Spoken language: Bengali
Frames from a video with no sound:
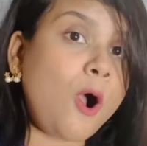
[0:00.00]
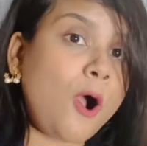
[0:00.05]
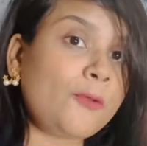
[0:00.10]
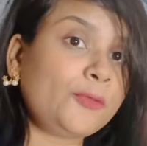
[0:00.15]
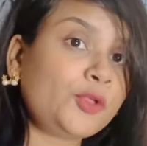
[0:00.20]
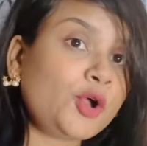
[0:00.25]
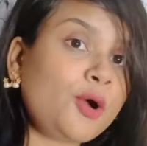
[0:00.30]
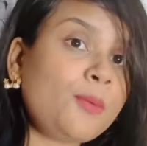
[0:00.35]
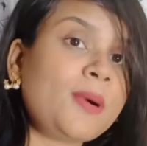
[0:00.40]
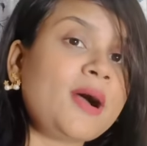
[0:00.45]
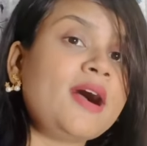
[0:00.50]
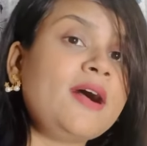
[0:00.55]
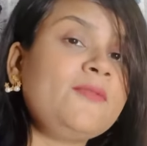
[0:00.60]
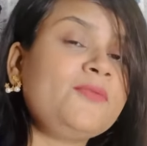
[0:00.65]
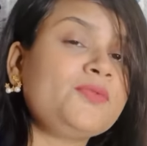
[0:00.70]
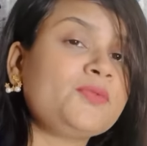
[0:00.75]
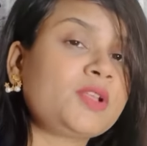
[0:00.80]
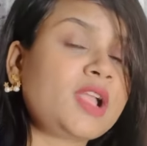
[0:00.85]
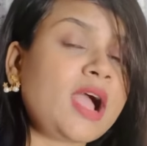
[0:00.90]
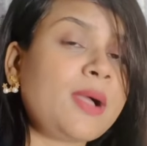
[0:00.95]
অথবা
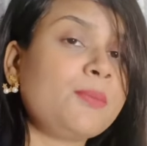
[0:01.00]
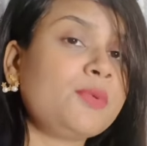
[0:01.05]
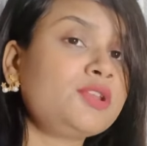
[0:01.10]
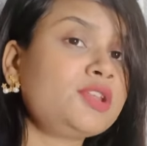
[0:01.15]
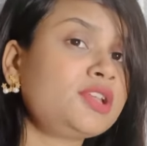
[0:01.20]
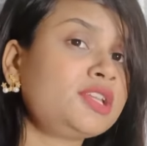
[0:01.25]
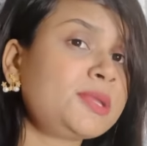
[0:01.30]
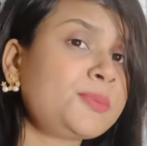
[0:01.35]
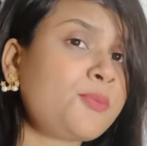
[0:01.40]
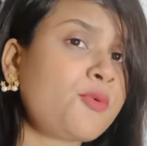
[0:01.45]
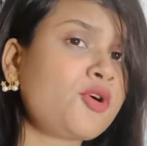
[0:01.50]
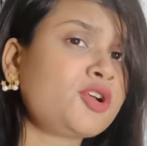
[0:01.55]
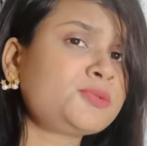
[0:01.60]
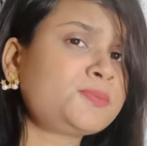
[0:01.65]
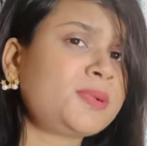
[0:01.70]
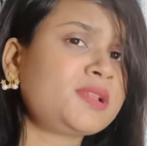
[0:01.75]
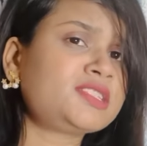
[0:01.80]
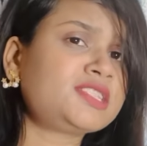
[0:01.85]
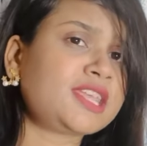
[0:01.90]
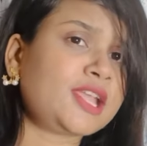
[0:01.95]
কমিউনিটি পোস্ট
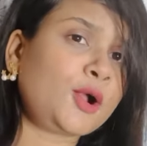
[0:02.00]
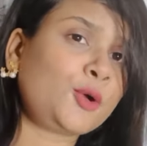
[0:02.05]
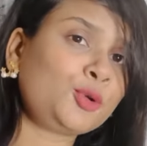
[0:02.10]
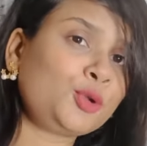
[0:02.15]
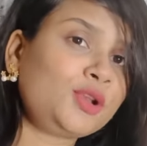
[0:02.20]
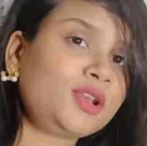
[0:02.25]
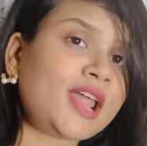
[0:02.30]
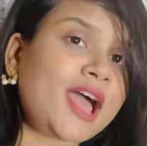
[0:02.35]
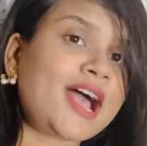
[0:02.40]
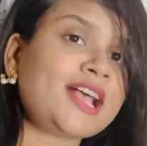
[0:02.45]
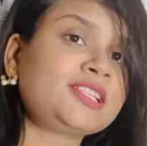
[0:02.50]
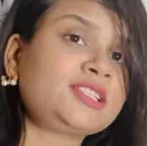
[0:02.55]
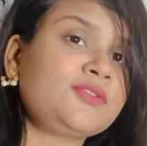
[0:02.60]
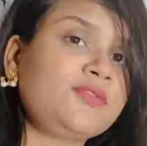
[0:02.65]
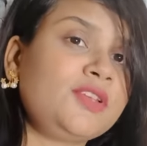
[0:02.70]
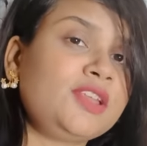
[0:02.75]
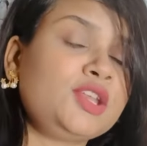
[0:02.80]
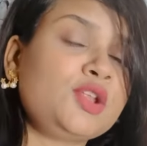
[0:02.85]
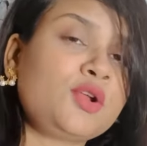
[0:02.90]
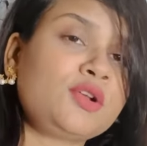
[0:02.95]
বা যে কোনো লাস্ট
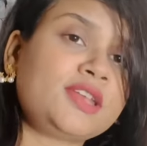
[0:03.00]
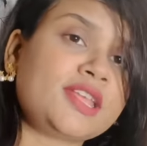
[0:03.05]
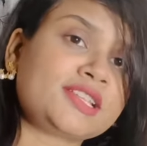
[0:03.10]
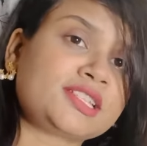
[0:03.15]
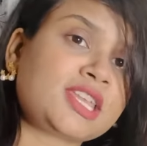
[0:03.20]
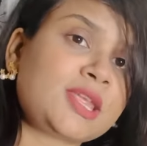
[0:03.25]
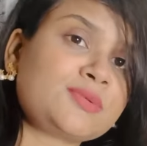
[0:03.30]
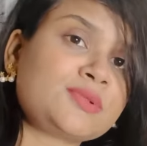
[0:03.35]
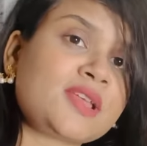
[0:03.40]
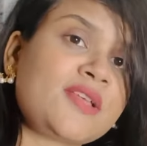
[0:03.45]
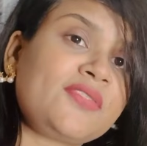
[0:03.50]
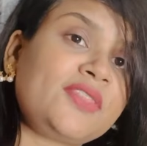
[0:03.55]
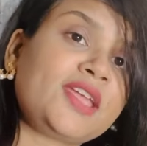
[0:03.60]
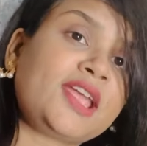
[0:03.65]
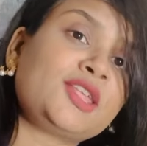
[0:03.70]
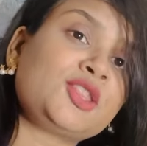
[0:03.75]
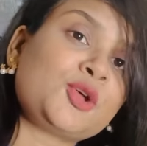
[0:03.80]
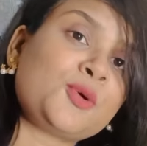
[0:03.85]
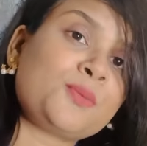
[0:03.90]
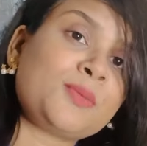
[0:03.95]
ভিডিও ডেসক্রিপশন
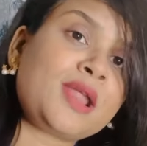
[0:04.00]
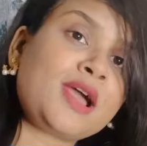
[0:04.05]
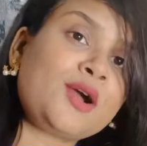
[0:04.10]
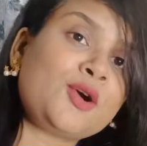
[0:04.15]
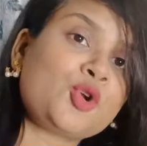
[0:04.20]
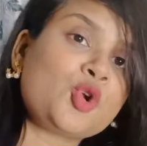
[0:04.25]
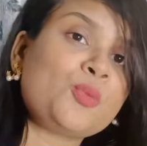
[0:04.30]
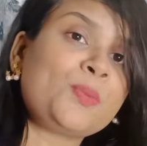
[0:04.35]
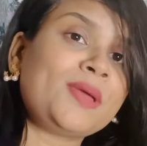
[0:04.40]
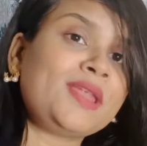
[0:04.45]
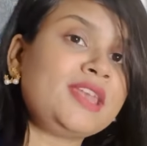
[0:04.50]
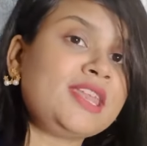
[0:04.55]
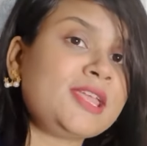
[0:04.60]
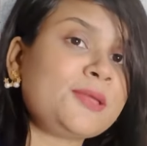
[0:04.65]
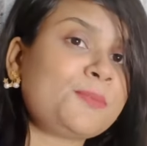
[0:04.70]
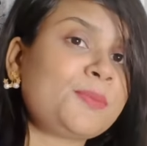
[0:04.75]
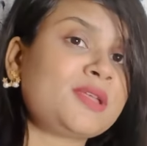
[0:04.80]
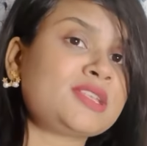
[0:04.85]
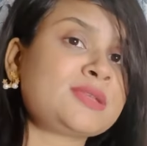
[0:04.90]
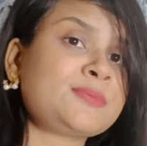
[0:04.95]
থেকে তোমরা গ্রুপের
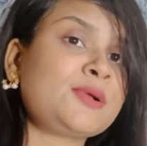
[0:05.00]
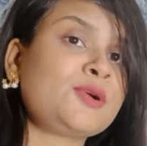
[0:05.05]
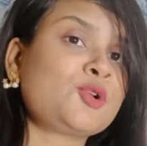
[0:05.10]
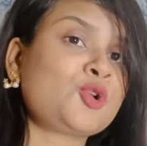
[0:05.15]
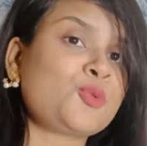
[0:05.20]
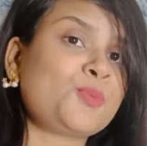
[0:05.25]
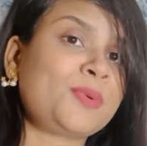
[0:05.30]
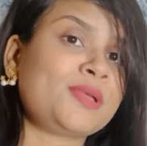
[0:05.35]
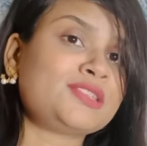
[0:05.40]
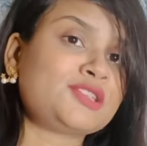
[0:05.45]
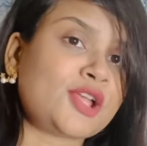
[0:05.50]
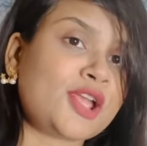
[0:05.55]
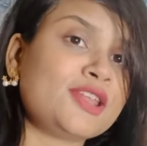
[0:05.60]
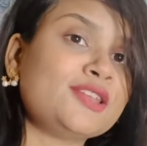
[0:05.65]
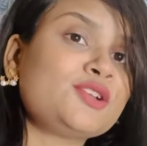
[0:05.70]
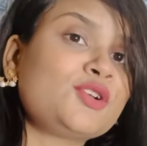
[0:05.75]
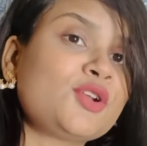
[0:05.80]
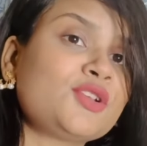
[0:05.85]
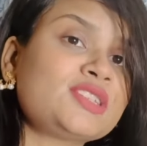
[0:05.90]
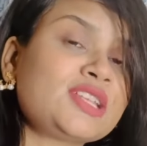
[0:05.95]
লিঙ্ক পেয়ে যাবে গ্রুপে
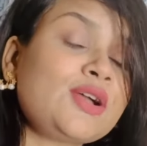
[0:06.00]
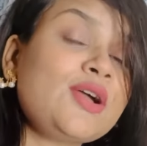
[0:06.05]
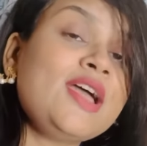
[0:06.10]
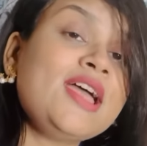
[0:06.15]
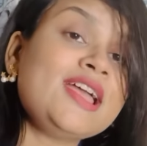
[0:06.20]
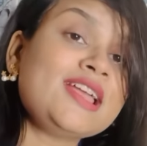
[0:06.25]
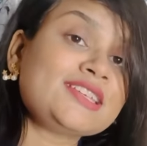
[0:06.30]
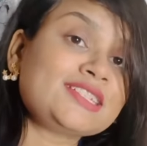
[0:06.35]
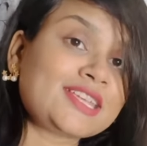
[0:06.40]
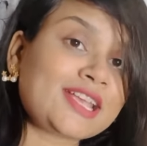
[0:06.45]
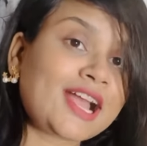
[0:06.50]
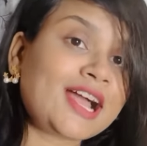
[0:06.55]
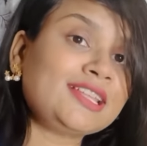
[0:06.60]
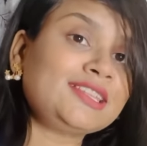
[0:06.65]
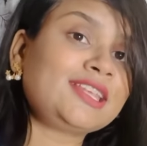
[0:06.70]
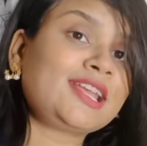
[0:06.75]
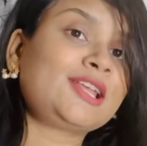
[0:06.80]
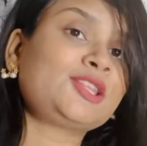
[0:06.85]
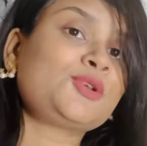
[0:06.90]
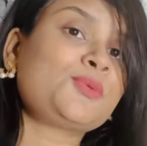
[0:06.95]
জয়েন করে যাও সেখান
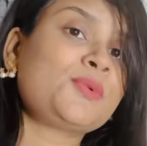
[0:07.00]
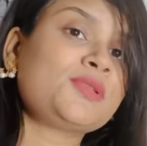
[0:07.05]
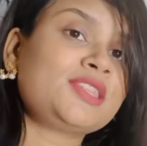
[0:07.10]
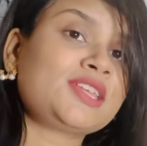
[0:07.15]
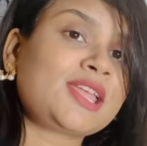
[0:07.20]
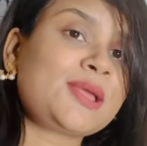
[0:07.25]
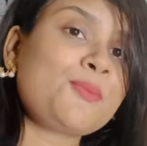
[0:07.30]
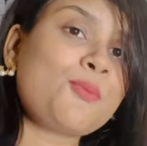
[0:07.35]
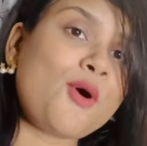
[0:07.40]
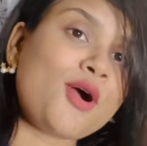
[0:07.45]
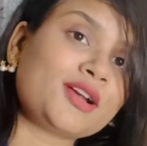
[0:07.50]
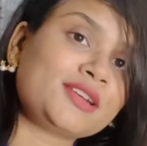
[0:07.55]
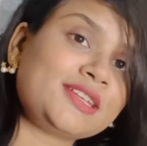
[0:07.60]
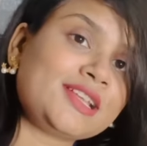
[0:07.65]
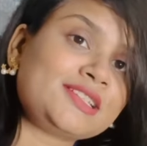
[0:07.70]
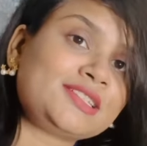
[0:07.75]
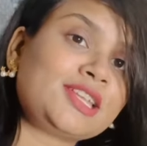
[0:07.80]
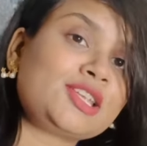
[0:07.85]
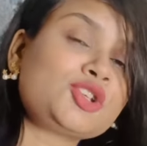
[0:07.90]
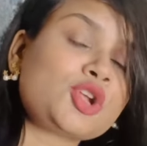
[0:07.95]
থেকে তোমাদেরকে মক
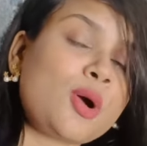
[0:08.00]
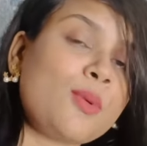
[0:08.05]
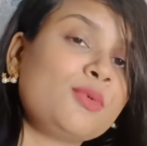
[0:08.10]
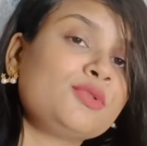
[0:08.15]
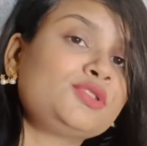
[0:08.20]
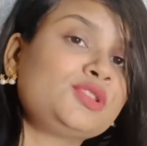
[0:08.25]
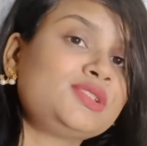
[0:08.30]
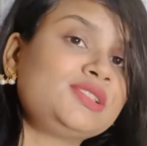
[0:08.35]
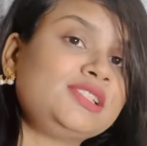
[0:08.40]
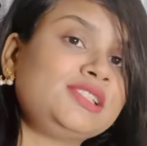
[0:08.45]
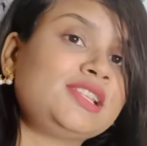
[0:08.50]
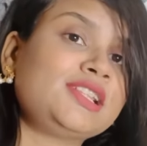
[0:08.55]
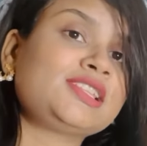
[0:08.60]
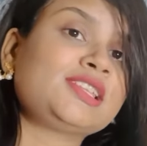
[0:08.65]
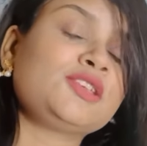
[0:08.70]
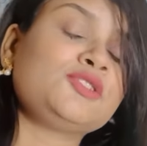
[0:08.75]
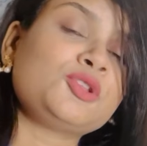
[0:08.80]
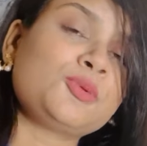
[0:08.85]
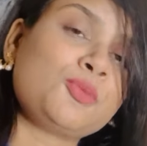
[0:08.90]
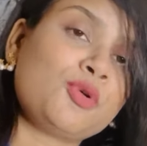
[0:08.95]
টেস্টের সমস্ত ডিটেলস
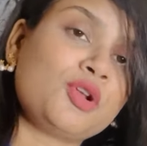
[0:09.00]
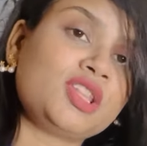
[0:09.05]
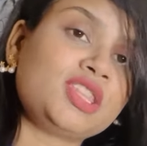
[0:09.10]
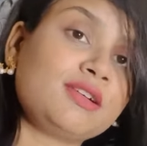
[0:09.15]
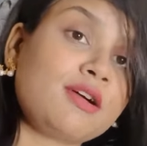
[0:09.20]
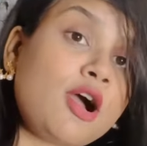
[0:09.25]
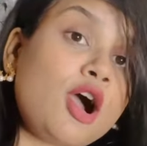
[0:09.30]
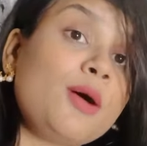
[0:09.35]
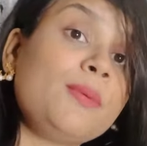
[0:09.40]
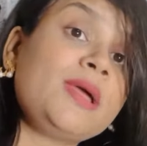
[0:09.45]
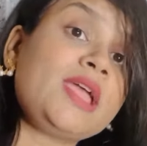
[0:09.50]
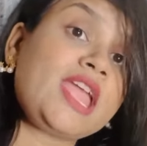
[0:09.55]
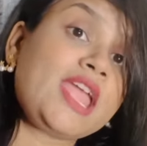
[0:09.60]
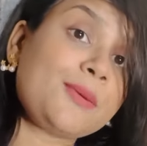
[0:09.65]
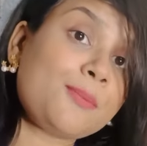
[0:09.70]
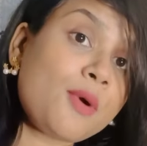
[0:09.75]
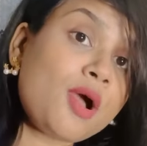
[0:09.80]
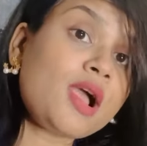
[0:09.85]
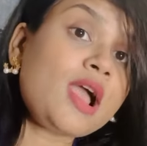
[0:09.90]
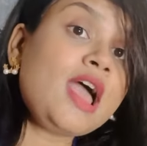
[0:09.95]
কিন্তু বলে দেওয়া হবে
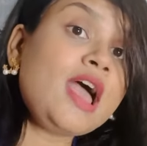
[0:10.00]
এবং